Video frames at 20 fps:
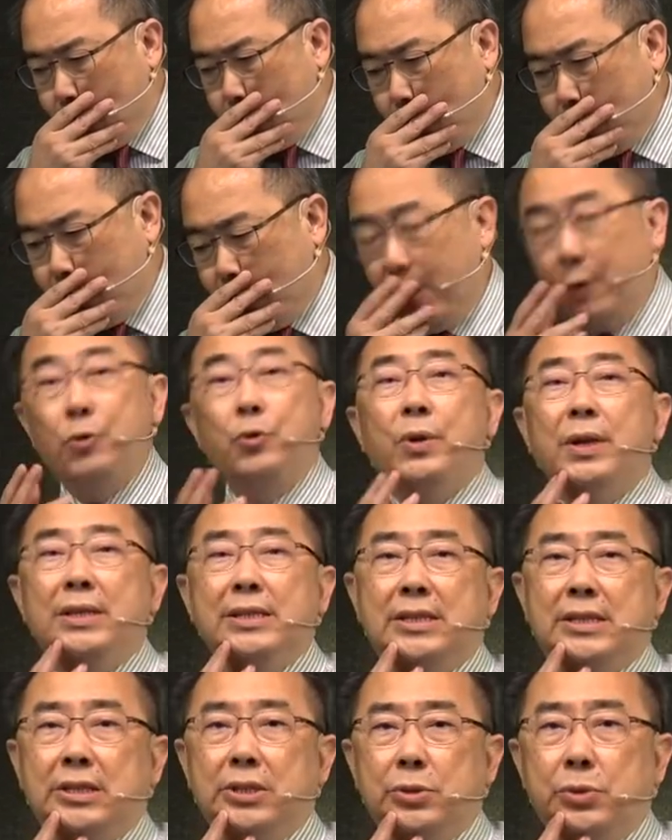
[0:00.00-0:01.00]
我到瑞
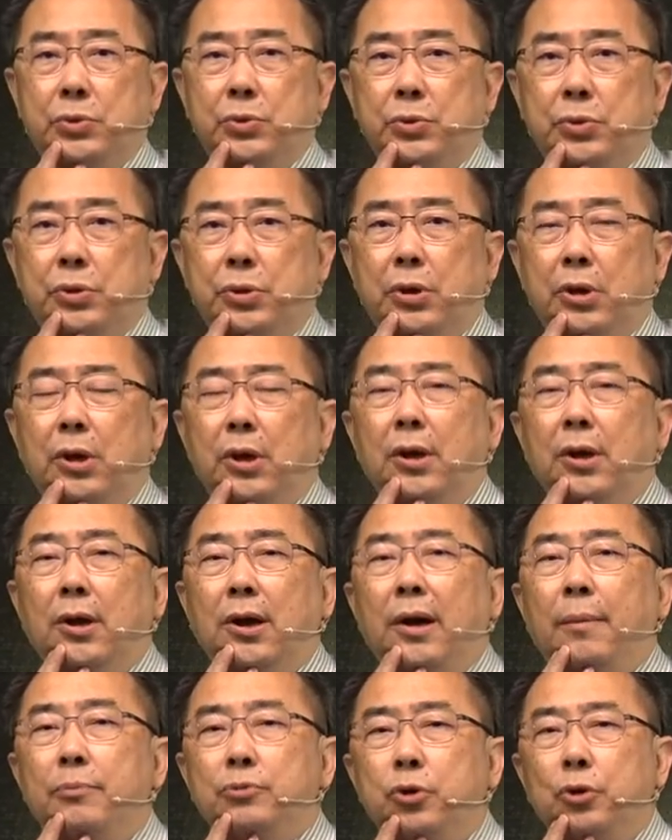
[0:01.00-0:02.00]
士去，
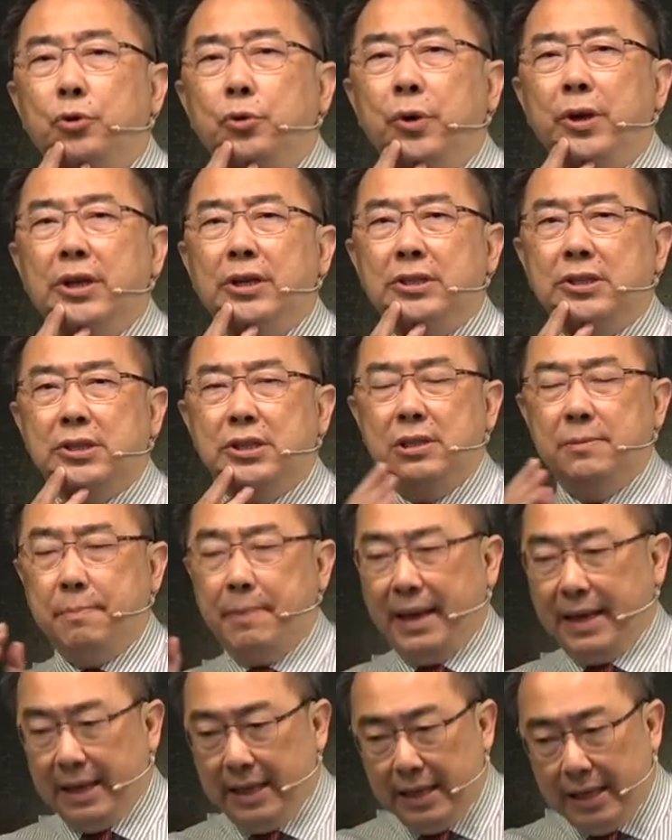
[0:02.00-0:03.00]
他们说瑞士
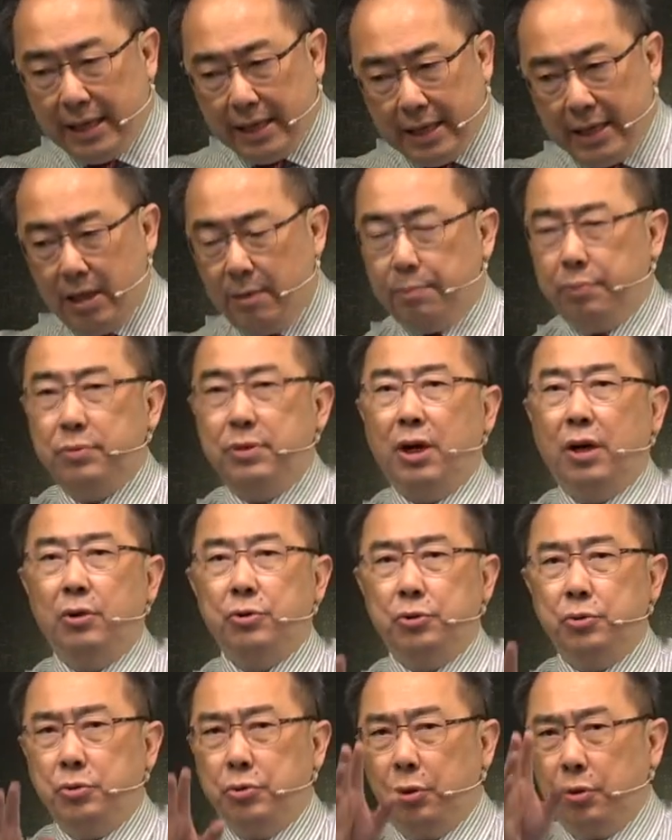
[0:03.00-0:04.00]
每一棵葡萄
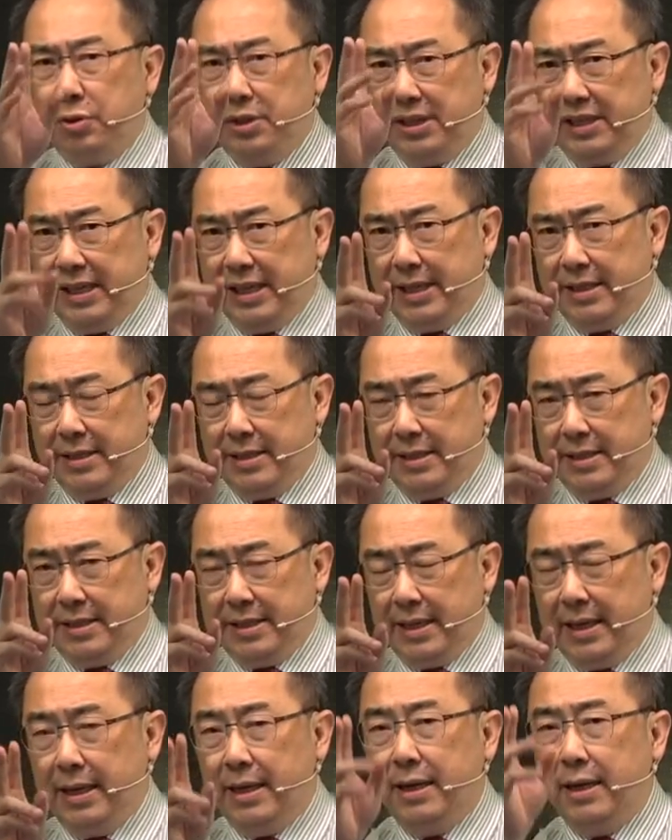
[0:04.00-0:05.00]
树都剪
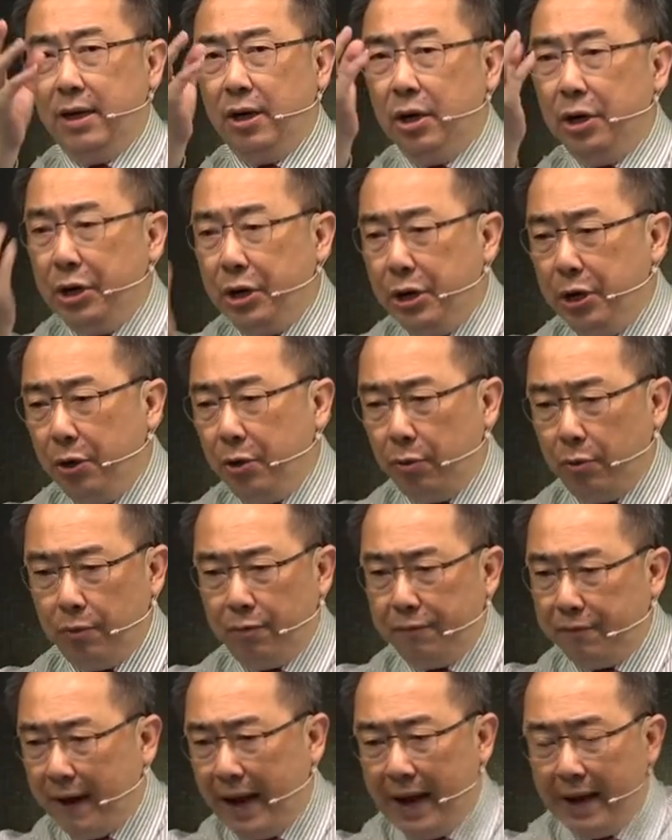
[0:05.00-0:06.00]
成六
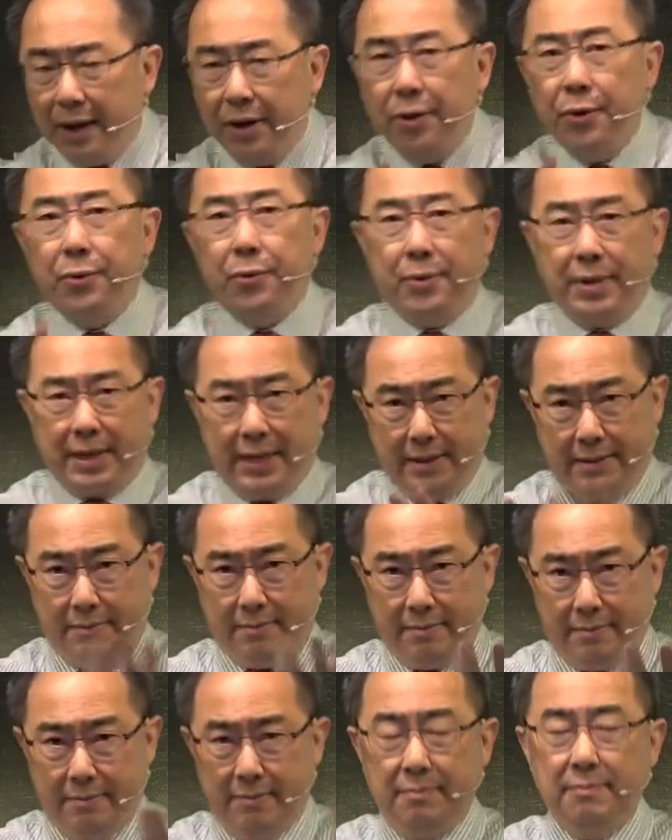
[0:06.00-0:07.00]
发六个。
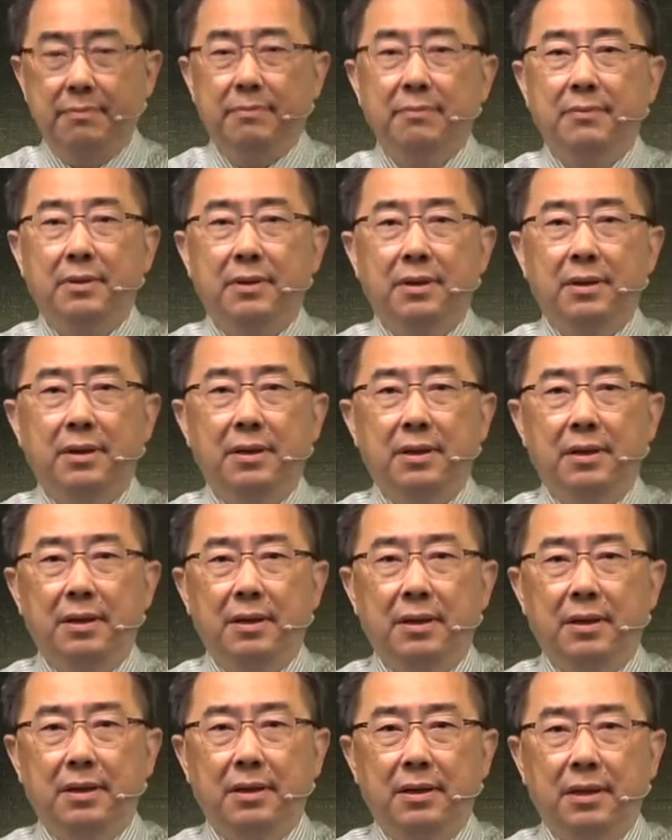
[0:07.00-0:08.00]

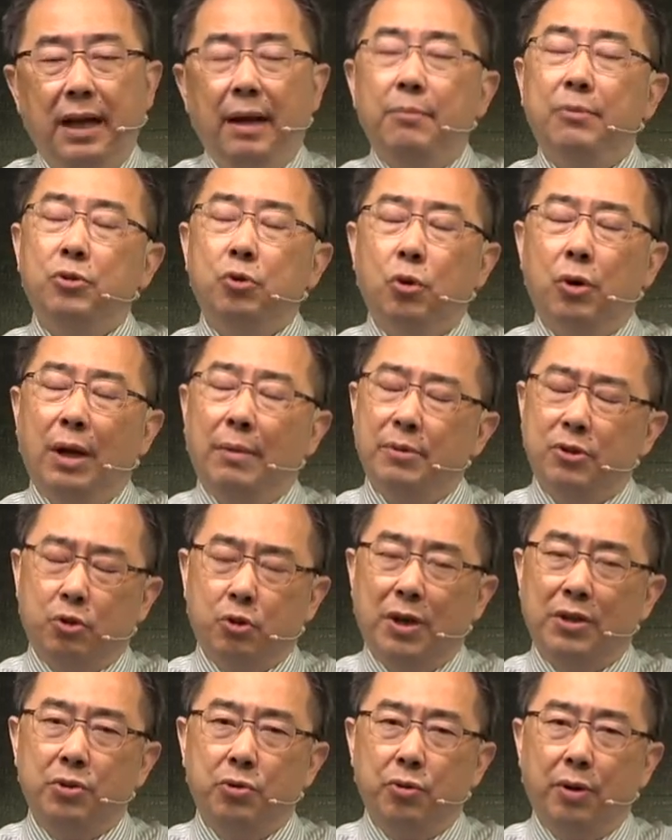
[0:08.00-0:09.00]
他们说他们
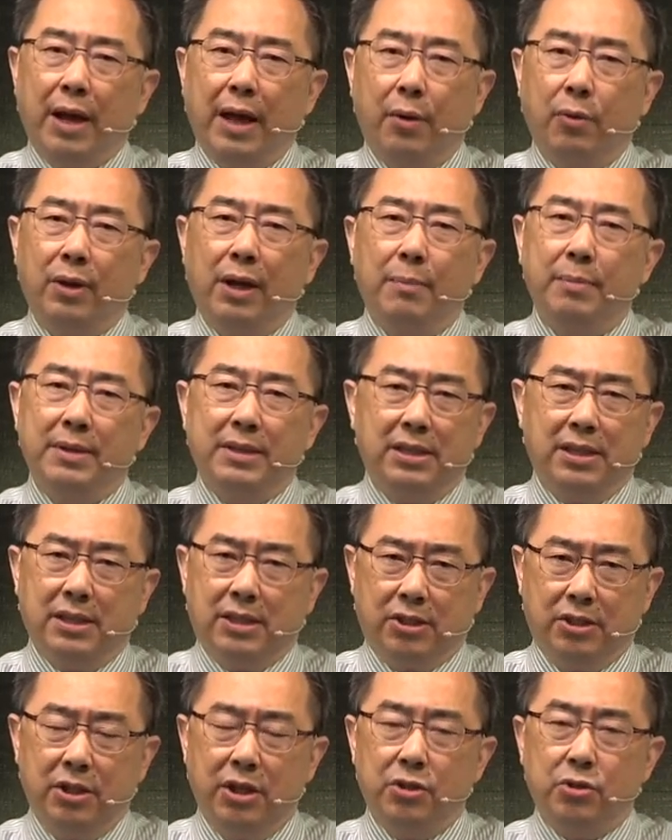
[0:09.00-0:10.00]
算出来或他们
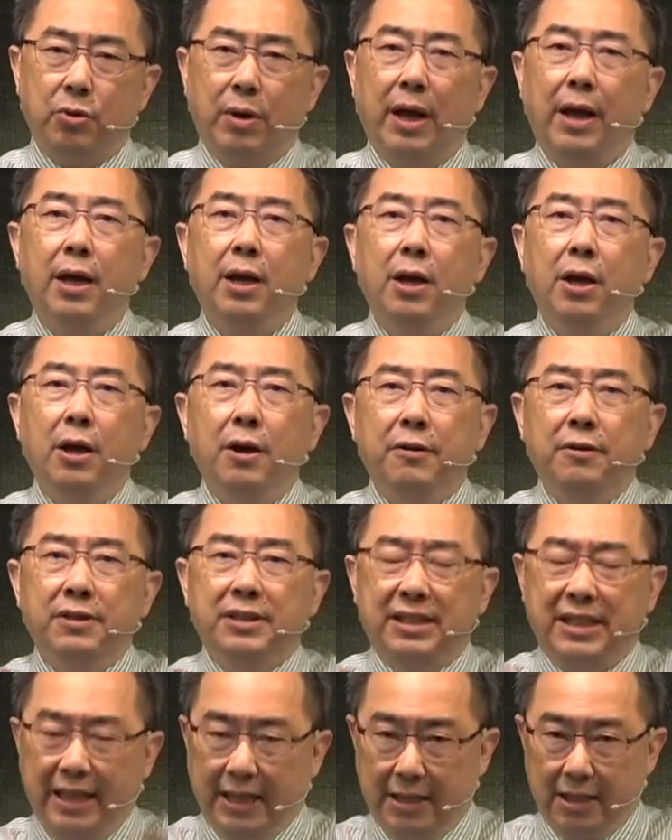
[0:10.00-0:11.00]
实验出来，
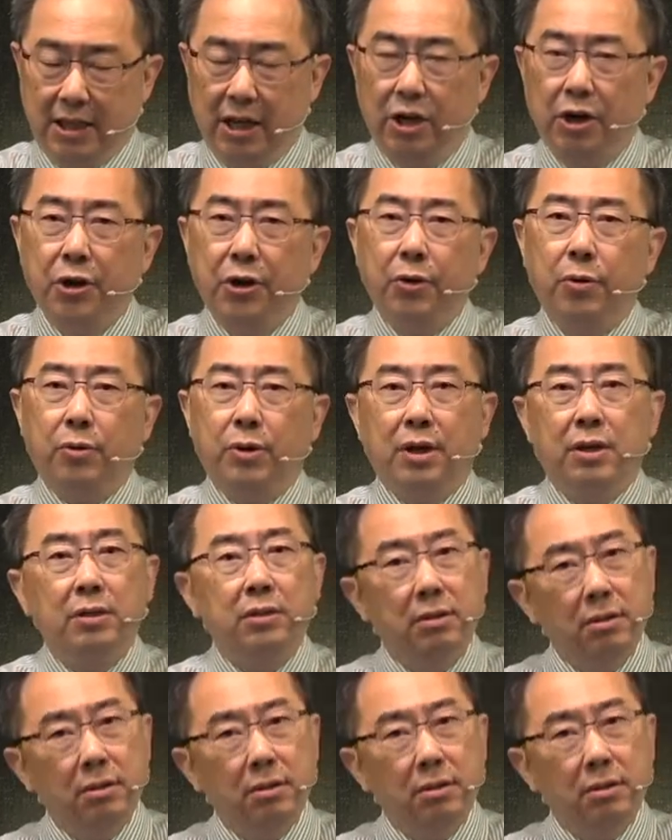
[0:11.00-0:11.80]
剪成六个